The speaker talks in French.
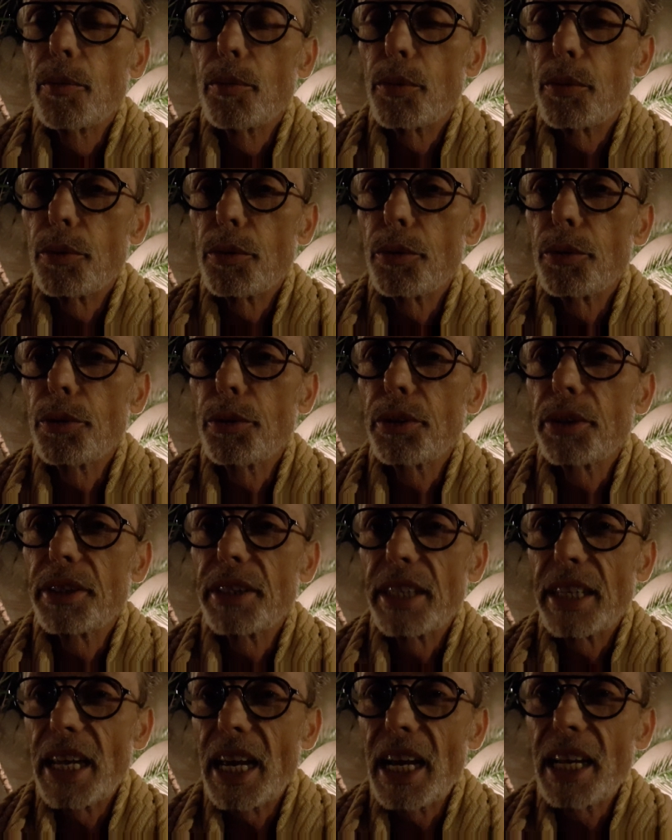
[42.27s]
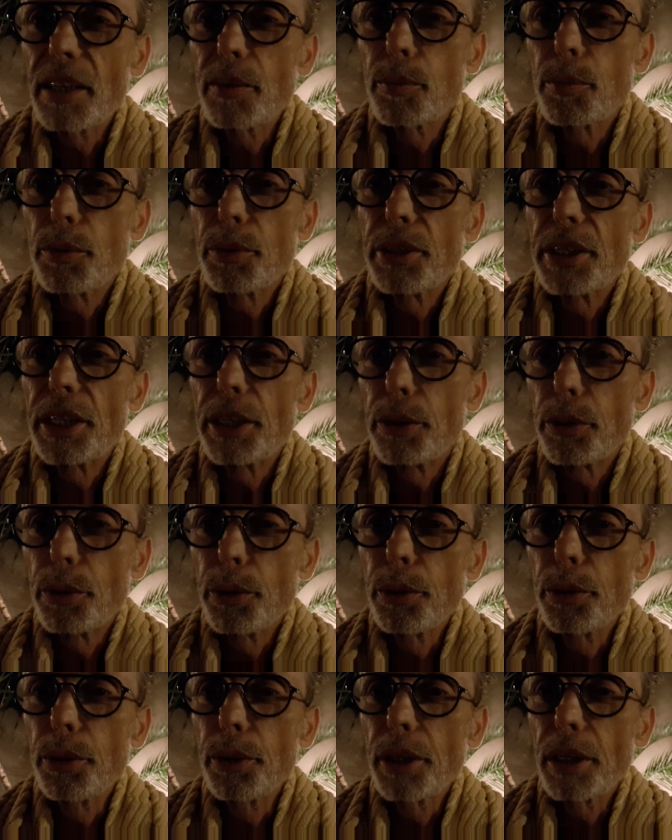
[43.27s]
Plus c'est hard, plus c'est
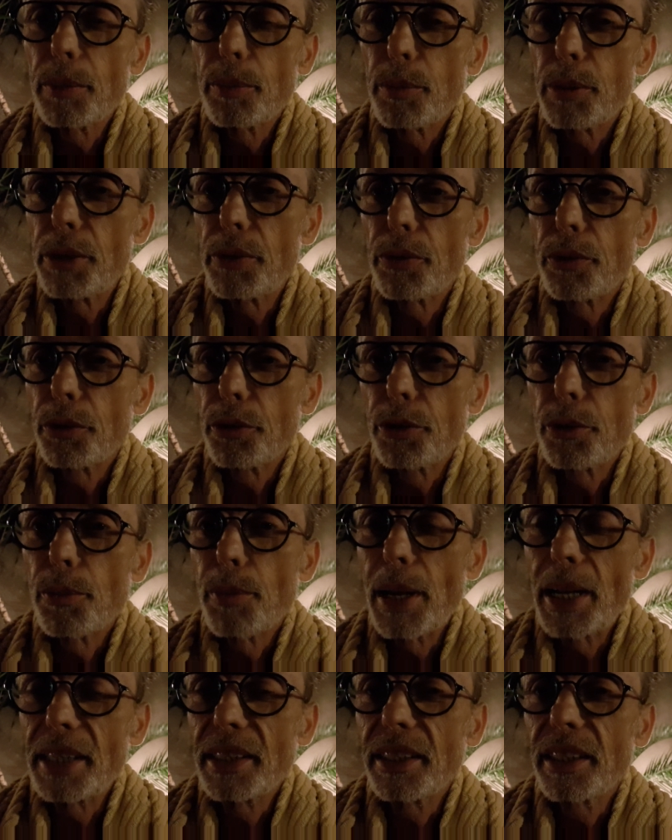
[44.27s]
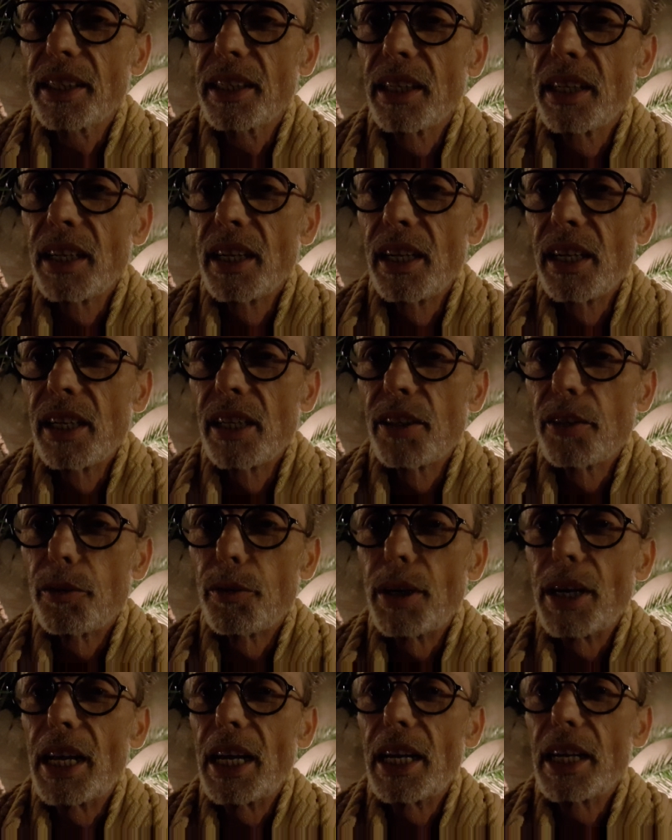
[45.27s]
dur, et puis il faut se battre.
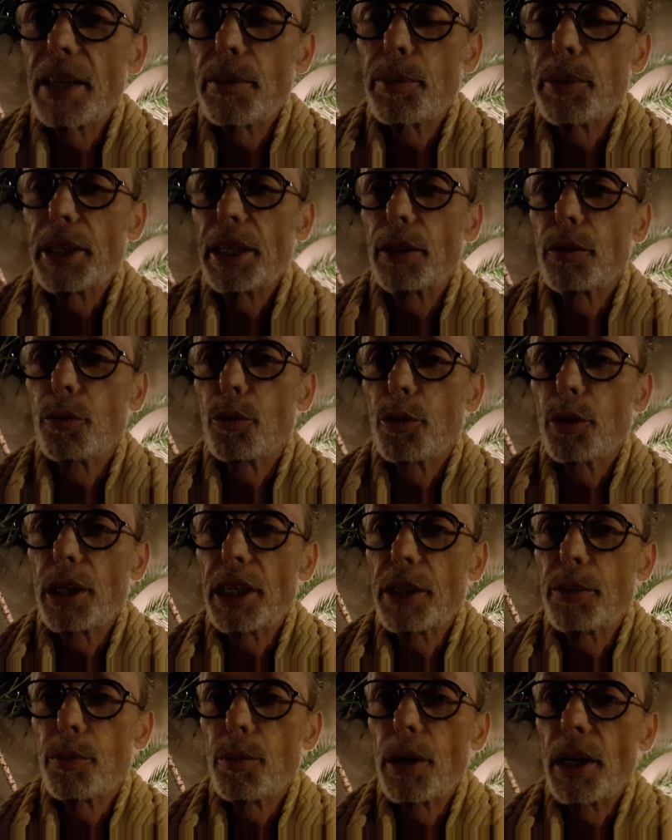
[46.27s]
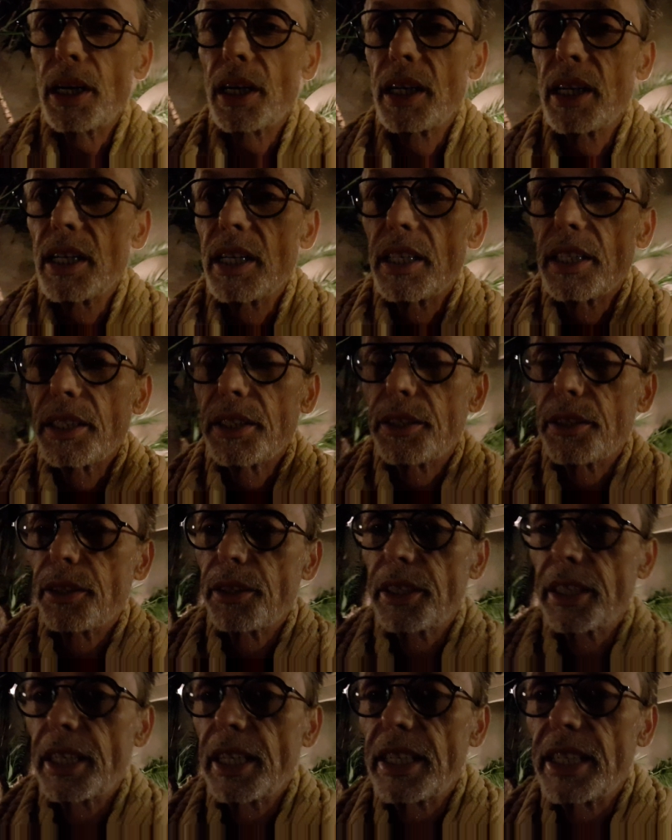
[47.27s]
Voilà, et puis il y a toujours espoir. Tant
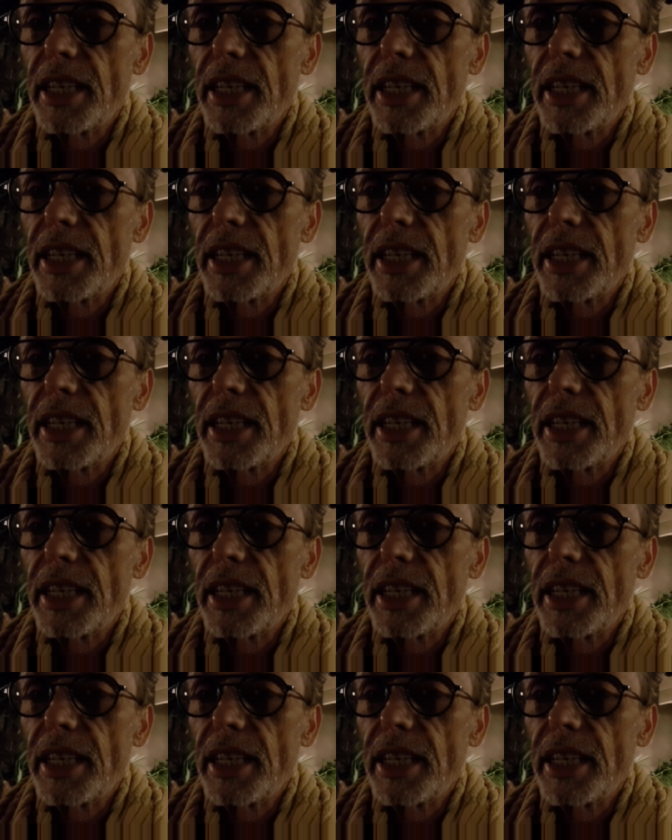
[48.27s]
qu'il y a